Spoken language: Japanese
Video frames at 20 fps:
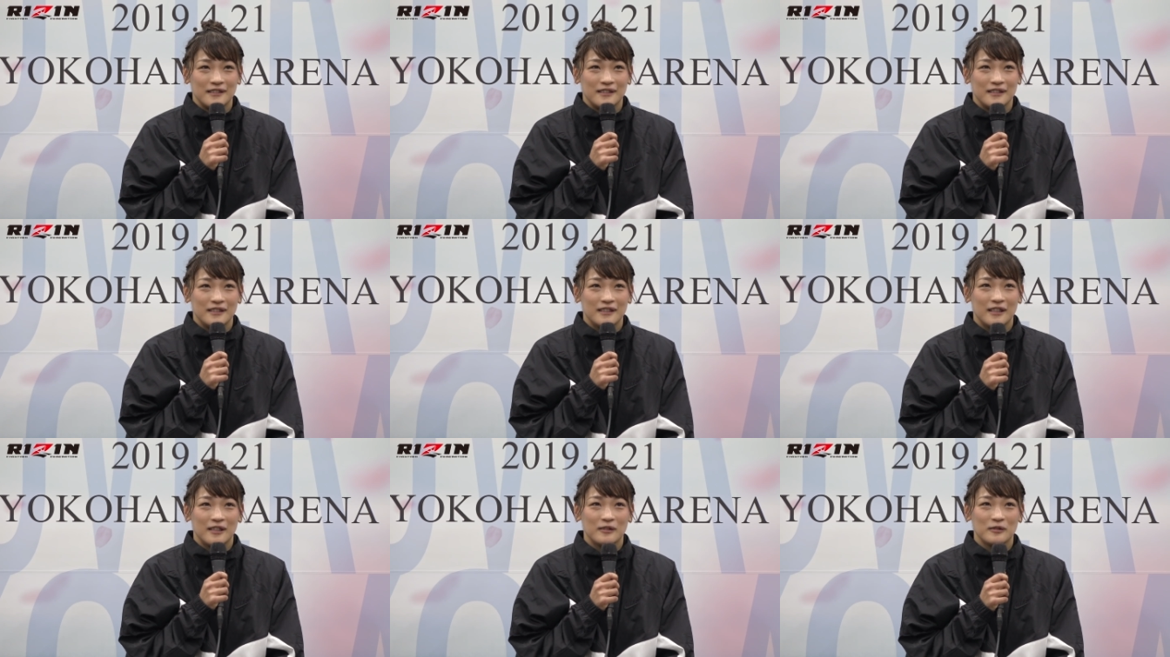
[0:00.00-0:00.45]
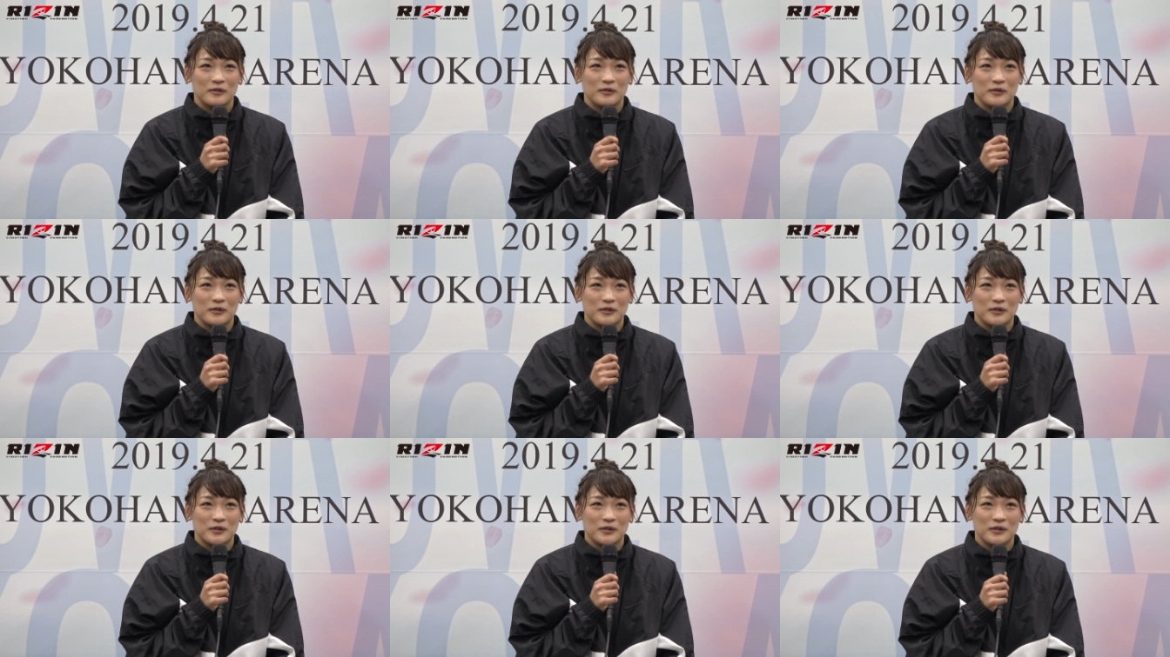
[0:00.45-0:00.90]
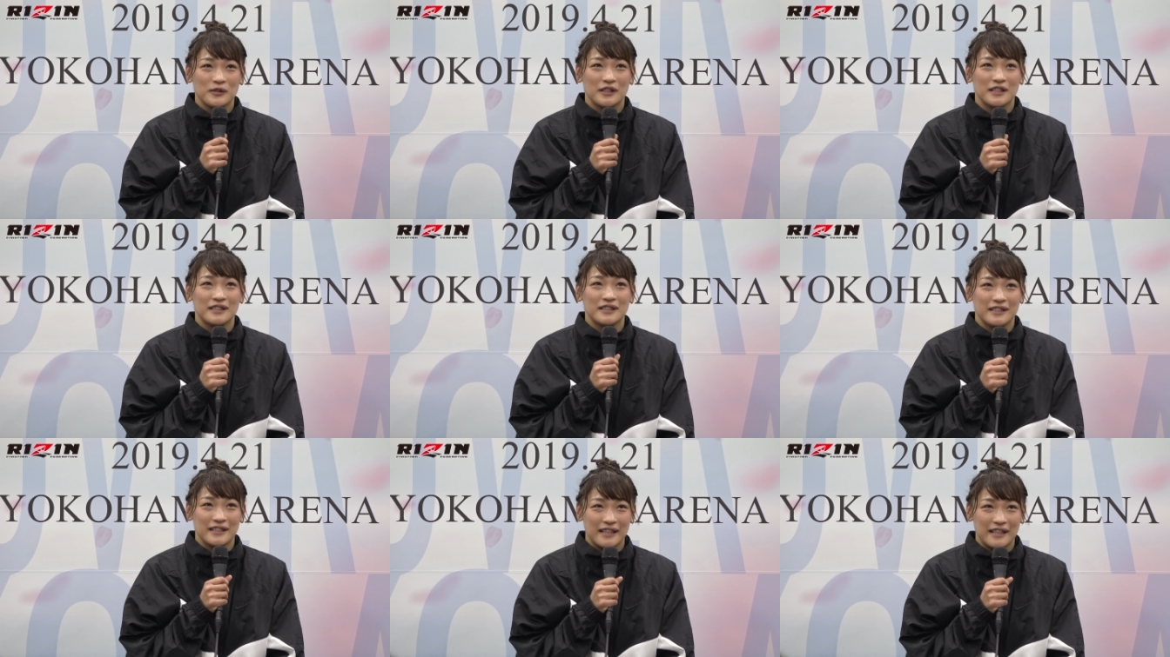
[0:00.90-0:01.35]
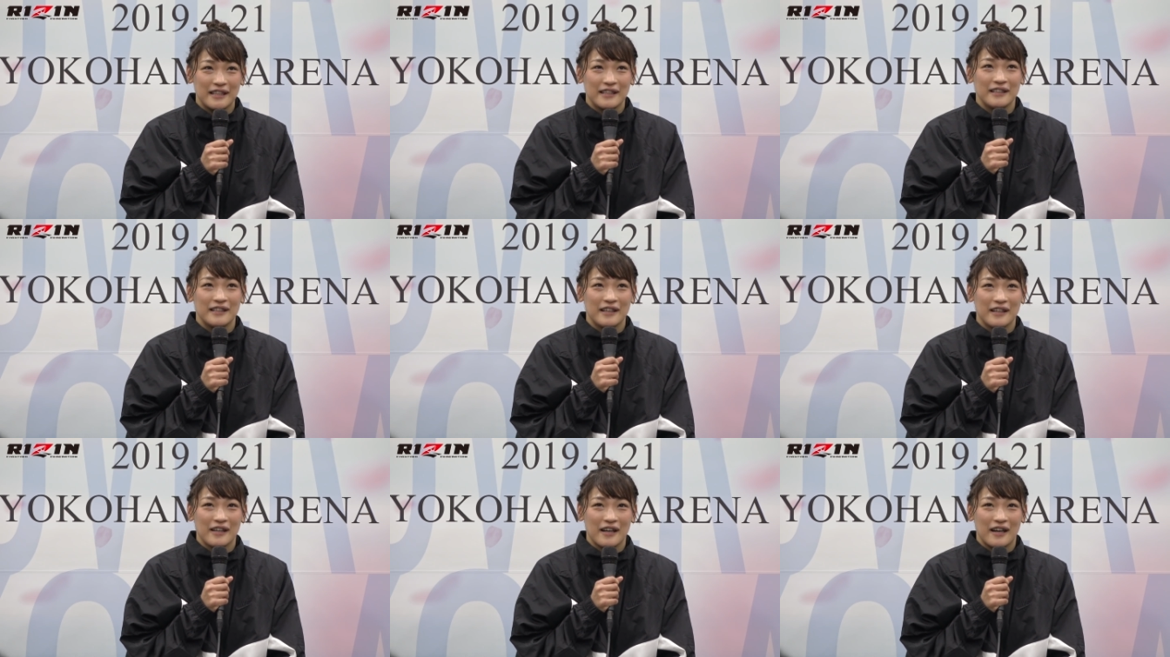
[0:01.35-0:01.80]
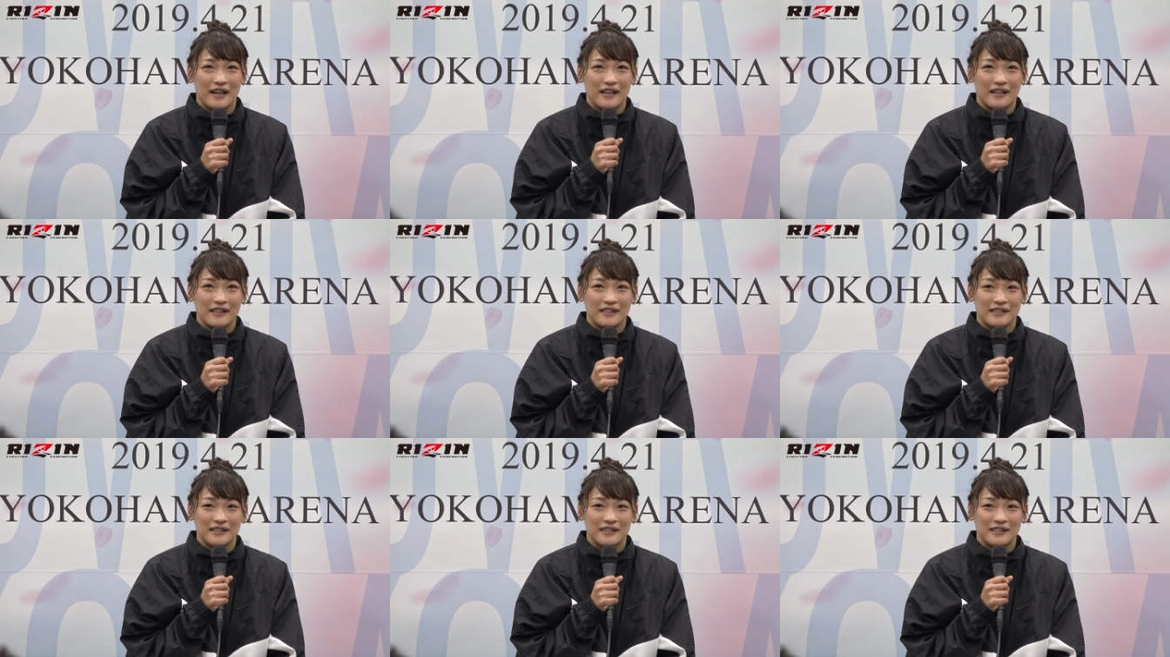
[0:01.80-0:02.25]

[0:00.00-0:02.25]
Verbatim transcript: 2ラウンド、そうですねなんか